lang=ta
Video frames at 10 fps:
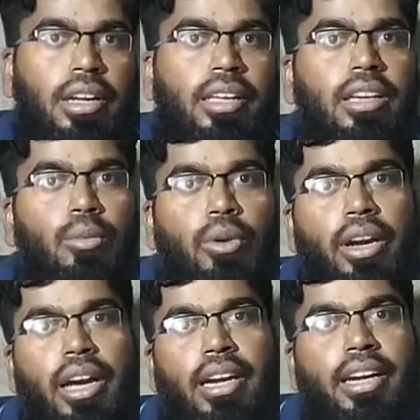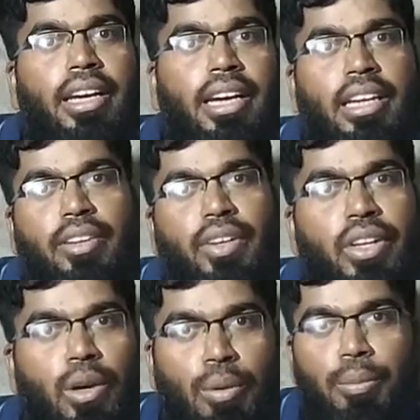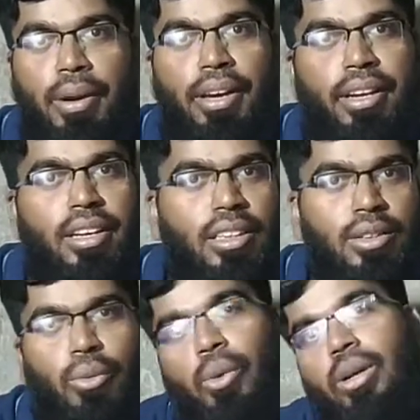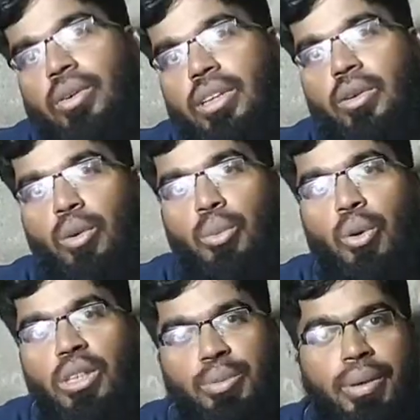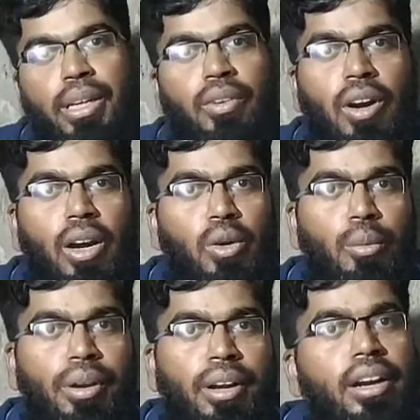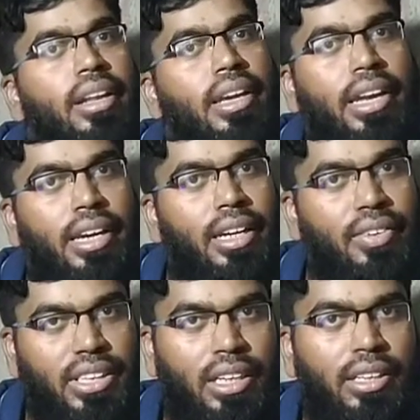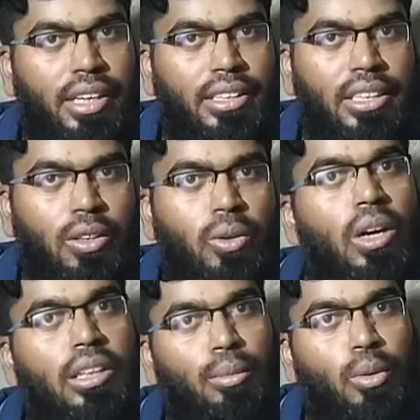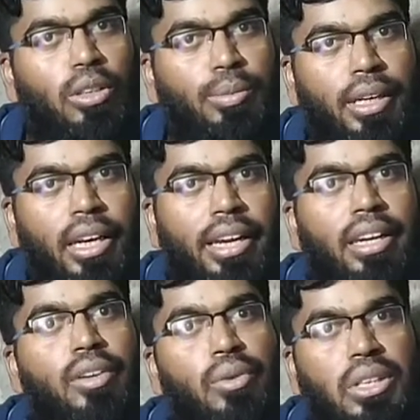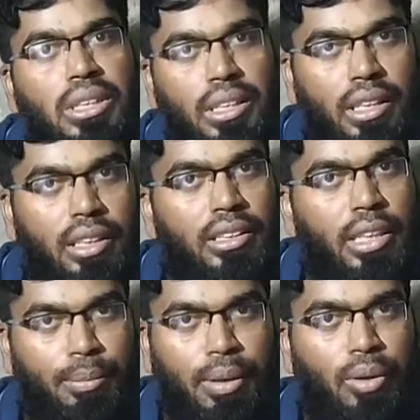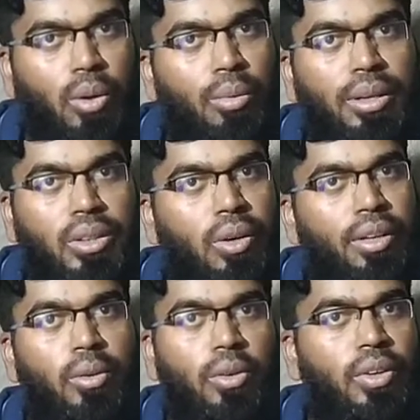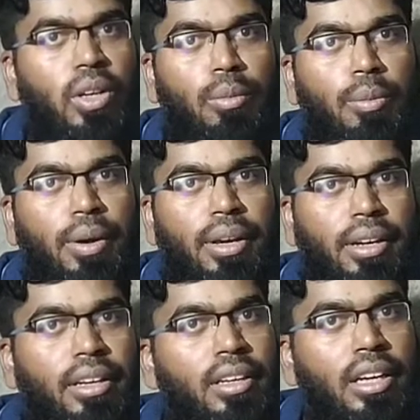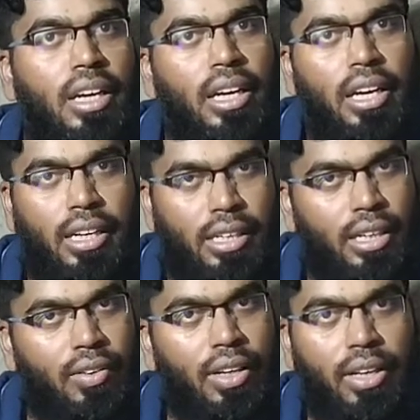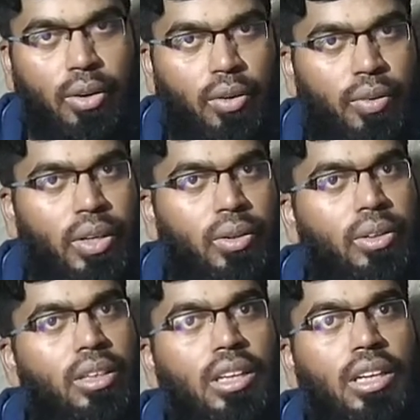நான் இதுக்கு முன்னாடி ஆல்ரெடி ரெண்டு வீடியோ அப்லோட் பண்ணியிருக்கேன் ஒன்று வந்து ஒரு ப்ளூடூத் ஸ்பீக்கர் வாங்கணும் அப்படின்னா நீங்கள் என்னென்ன விஷயங்கள் தெரிஞ்சுக்கணும் அந்த ப்ளூடூத் ஸ்பீக்கரில் என்னென்ன ஃபீச்சர்ஸ் இருக்குன்னு செக் பண்ணணும் அப்படின்னு சொல்லிட்டு ஒரு வீடியோ அப்லோட் பண்ணியிருக்கேன் ரெண்டாவதாக என்னோடய வீடியோ